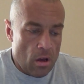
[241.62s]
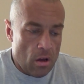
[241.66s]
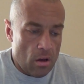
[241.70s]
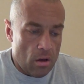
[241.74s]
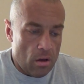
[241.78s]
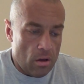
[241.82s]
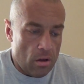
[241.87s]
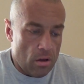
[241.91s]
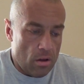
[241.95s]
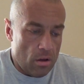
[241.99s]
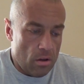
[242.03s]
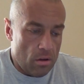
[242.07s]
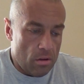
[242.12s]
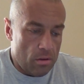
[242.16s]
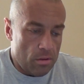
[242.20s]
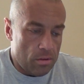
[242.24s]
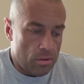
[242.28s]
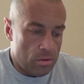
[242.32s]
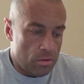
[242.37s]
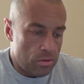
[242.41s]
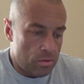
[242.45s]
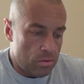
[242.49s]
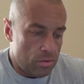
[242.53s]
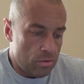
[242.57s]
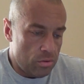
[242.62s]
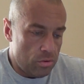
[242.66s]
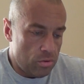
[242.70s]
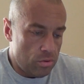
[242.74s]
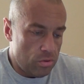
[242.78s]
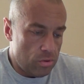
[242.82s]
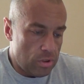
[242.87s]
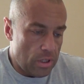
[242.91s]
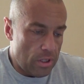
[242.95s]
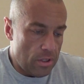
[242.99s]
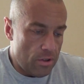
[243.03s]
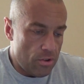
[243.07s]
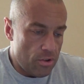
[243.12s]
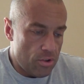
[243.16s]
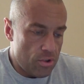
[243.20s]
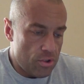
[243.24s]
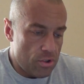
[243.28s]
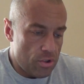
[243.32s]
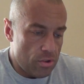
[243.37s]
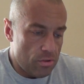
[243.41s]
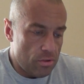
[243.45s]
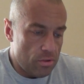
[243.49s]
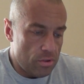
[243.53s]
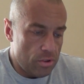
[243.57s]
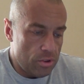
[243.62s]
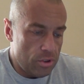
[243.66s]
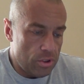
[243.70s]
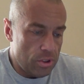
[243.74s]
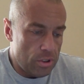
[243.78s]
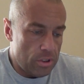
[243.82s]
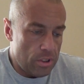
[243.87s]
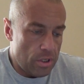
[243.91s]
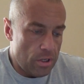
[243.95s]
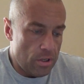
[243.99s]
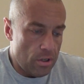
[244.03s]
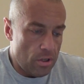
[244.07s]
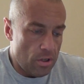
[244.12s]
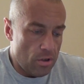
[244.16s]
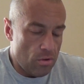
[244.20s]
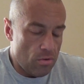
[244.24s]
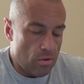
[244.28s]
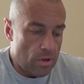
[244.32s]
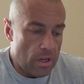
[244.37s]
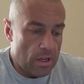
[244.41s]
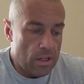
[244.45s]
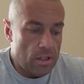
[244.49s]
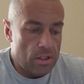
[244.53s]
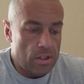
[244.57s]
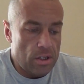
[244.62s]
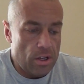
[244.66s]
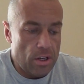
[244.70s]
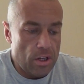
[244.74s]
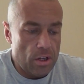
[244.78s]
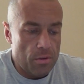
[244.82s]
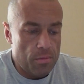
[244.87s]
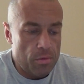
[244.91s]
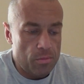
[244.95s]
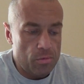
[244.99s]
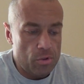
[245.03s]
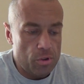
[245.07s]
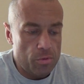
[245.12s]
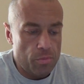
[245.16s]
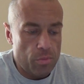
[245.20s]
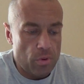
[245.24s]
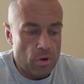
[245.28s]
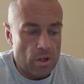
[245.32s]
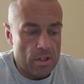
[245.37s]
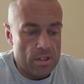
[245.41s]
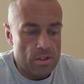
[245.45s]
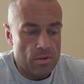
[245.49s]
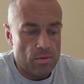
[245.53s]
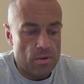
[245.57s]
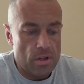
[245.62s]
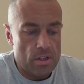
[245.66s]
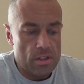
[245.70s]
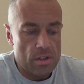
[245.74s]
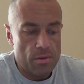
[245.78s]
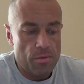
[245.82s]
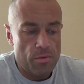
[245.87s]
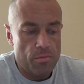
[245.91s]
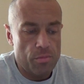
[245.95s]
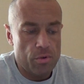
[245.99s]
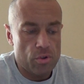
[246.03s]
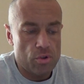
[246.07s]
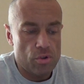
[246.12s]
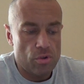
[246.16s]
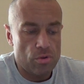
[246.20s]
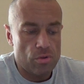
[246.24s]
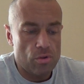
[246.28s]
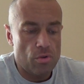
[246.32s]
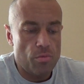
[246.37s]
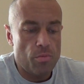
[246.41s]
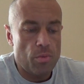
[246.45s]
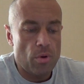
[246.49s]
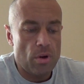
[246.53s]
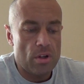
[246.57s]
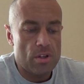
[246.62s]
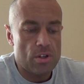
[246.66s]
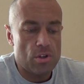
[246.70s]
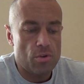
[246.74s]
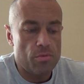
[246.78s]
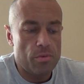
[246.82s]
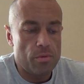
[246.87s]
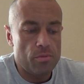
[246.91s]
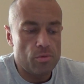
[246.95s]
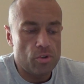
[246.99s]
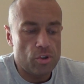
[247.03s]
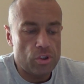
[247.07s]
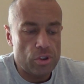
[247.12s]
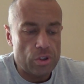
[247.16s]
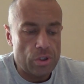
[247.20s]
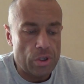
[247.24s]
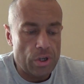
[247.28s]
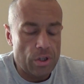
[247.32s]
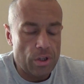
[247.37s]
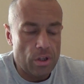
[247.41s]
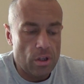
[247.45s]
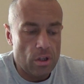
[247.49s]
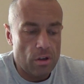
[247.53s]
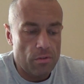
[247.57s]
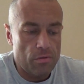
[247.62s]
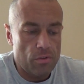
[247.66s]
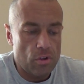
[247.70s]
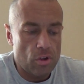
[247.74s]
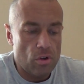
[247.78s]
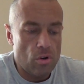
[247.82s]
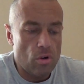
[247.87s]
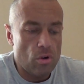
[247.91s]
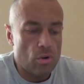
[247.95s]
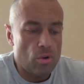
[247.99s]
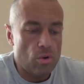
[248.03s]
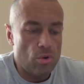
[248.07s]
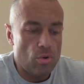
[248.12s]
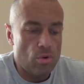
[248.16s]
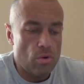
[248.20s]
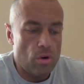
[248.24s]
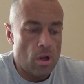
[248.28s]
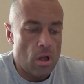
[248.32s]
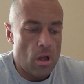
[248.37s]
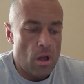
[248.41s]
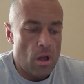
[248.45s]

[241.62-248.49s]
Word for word: Y, tutaj jeszcze odnośnie treningu. Jaki trening bym Ci polecał? Na samym początku polecałbym trzy treningi w tygodniu.